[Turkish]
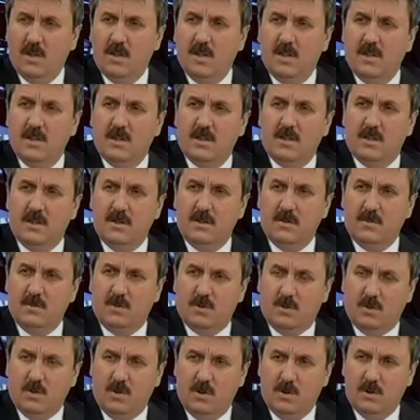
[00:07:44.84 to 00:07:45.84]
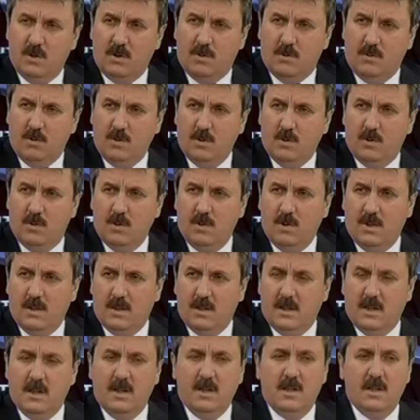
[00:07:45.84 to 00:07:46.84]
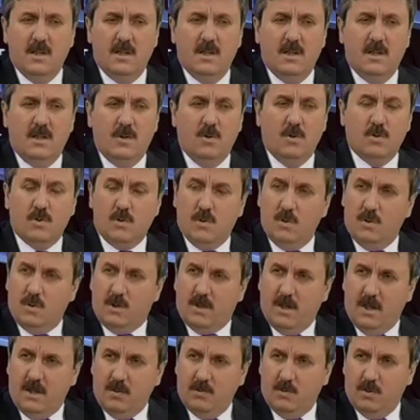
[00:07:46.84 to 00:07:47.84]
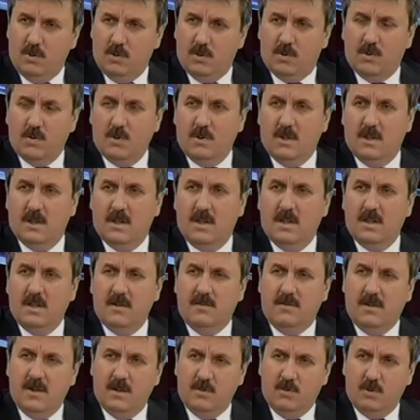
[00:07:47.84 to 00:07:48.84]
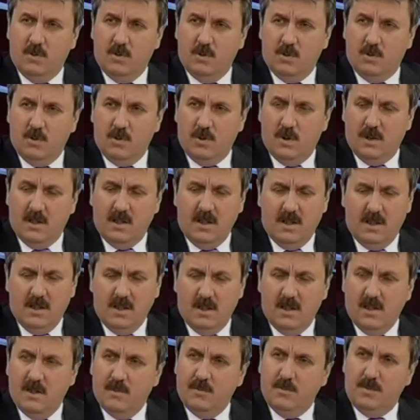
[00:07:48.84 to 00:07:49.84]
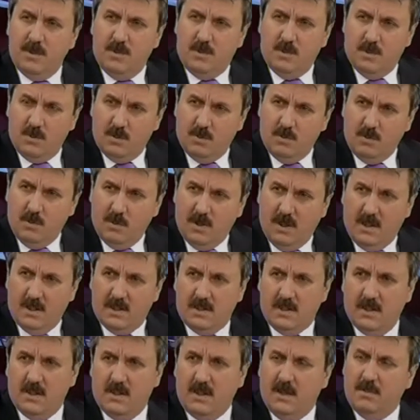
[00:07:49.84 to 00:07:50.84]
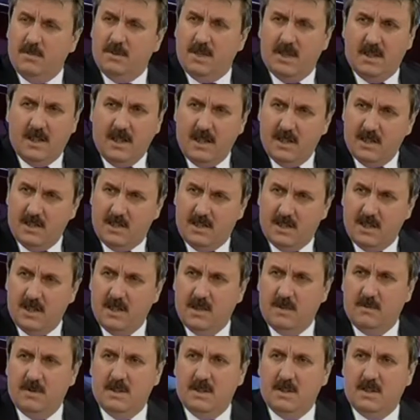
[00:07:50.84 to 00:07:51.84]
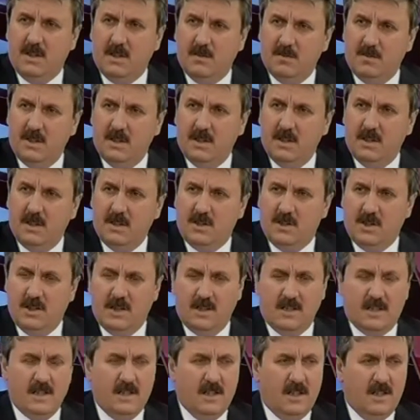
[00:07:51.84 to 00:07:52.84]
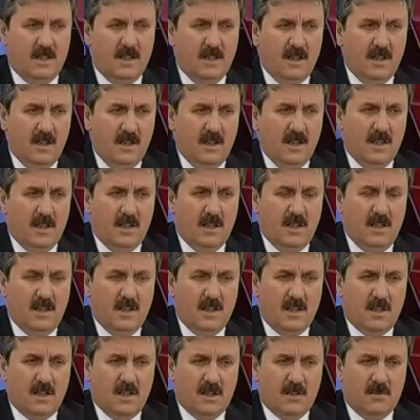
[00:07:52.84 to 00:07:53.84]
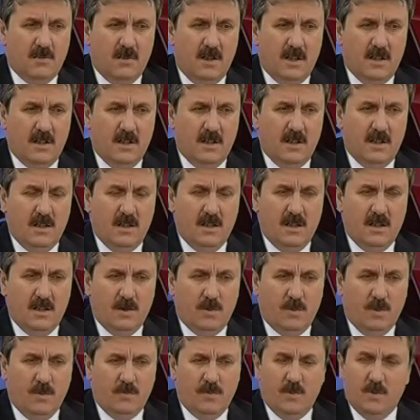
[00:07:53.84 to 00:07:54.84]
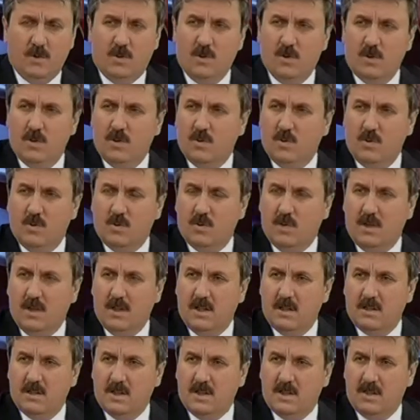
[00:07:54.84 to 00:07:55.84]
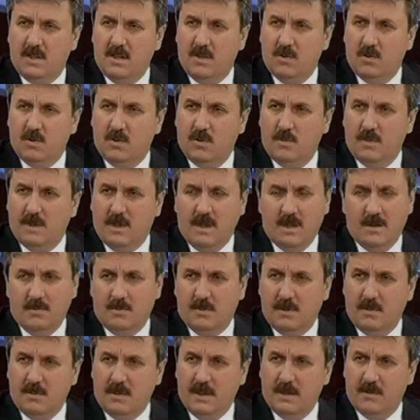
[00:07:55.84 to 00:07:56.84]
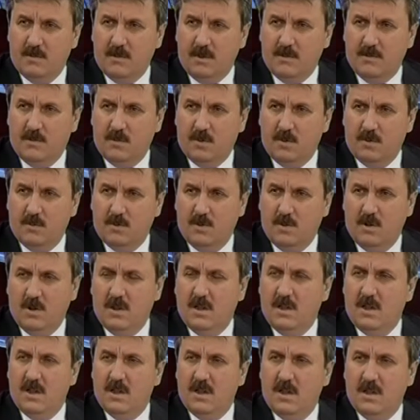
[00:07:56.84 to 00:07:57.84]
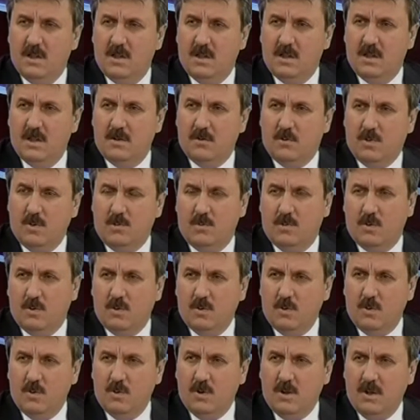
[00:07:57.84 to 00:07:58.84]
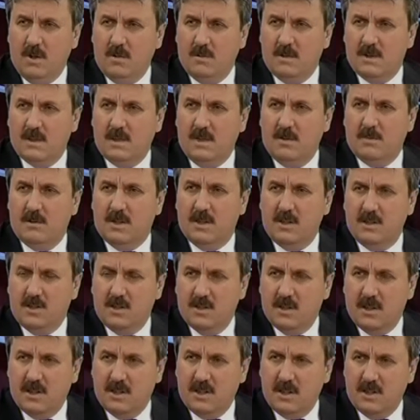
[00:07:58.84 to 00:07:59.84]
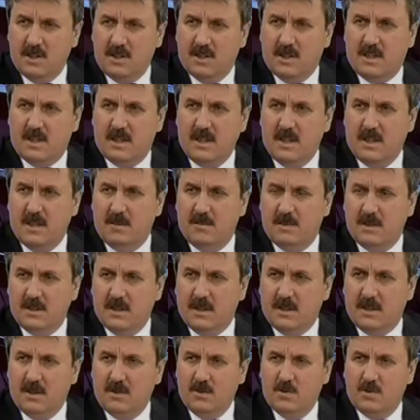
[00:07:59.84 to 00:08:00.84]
İşin psikolojik boyutuyla da, özgürlükler boyutuyla da, refah boyutuyla da bir çözüm önerisi tabii ki geliştirilebilir. Tabii içerisinden e, kısmen e, topyekün uygulanacak diye hükümet alıp da benim raporumu e, topyekun uygulamaz. Tabii ki içinde değişiklikler yapacaktır.